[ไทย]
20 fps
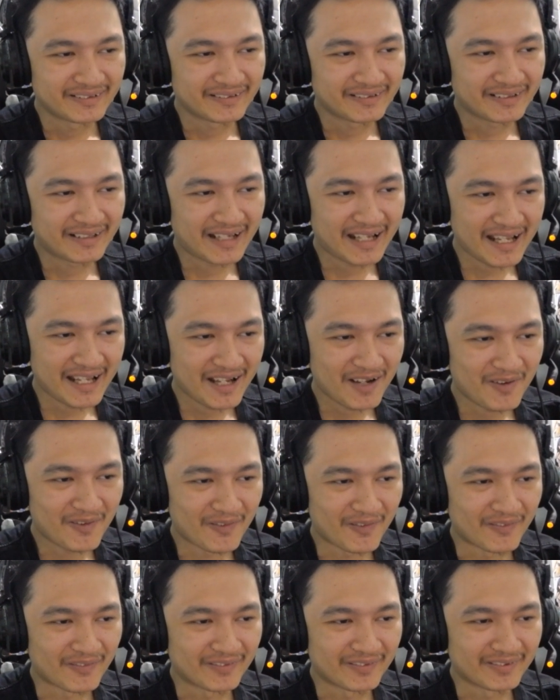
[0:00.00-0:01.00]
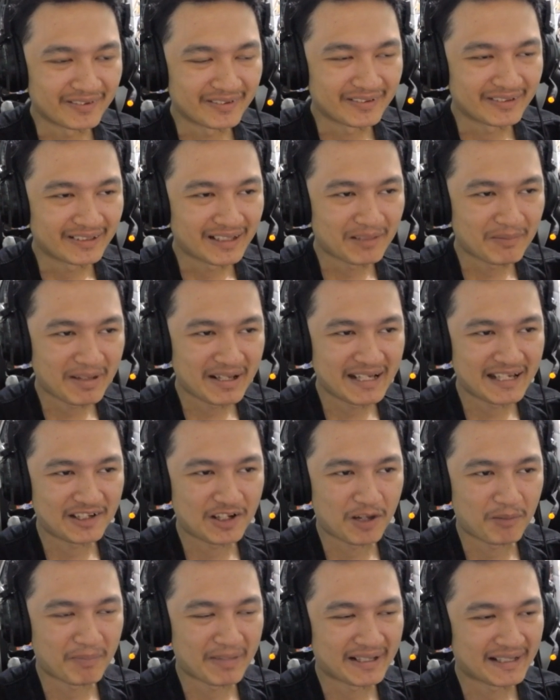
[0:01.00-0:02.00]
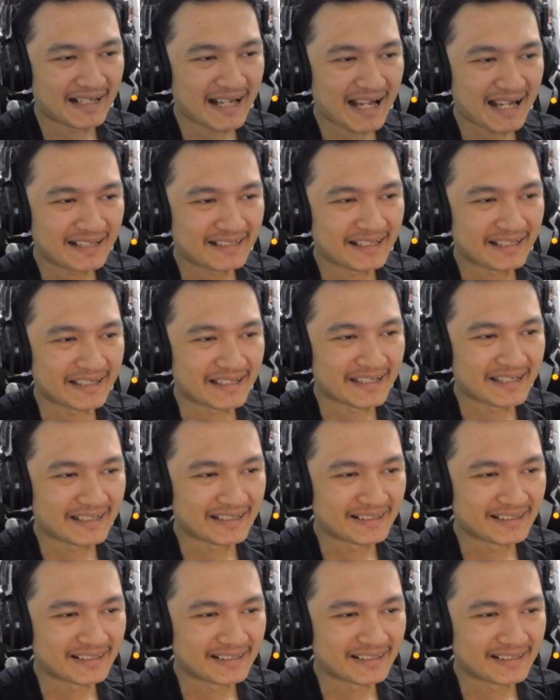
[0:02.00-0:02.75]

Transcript: เคลทำไมเลดดอกมันงั่งอย่างนี้